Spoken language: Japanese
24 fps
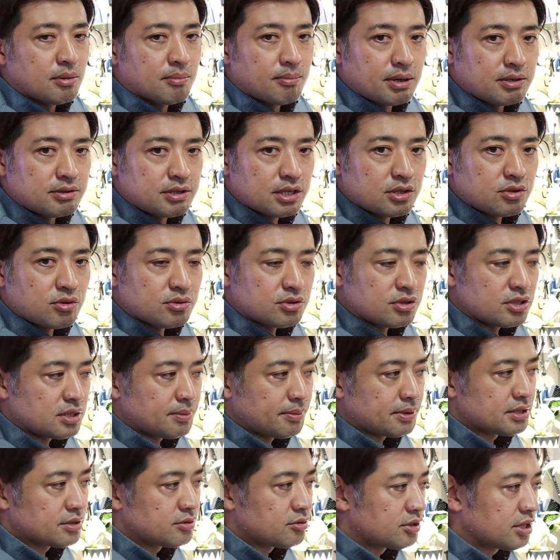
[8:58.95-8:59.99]
マグネットついて
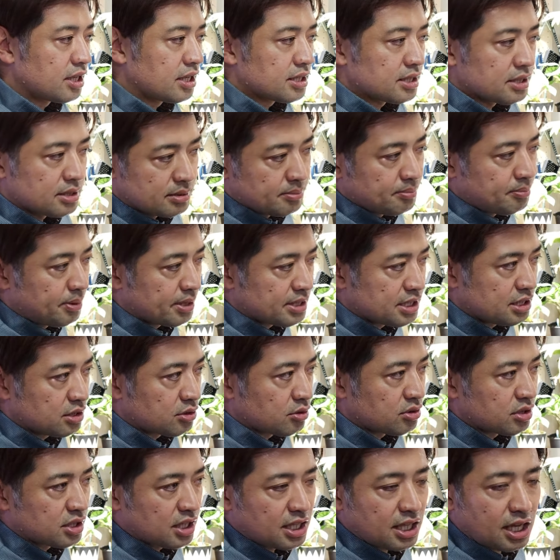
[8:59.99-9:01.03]
ますので、パチッ
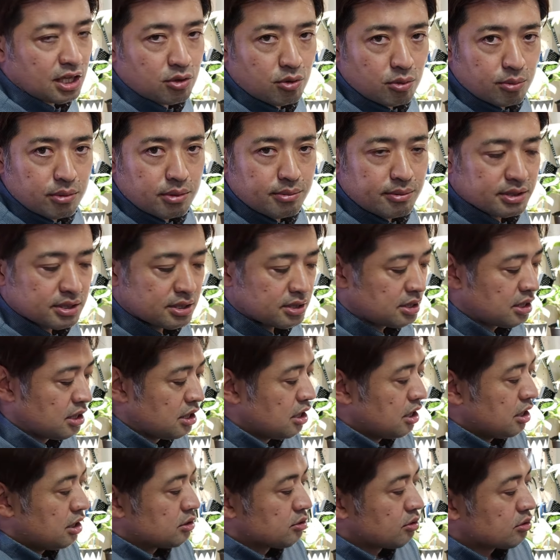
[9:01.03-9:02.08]
とつけたいと思います。
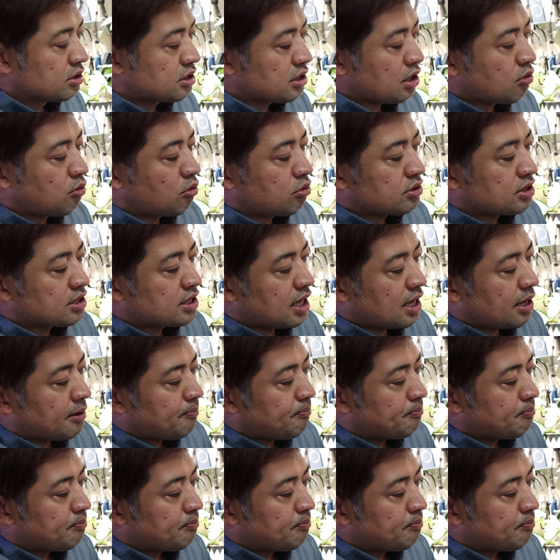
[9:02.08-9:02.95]
そしてこちら、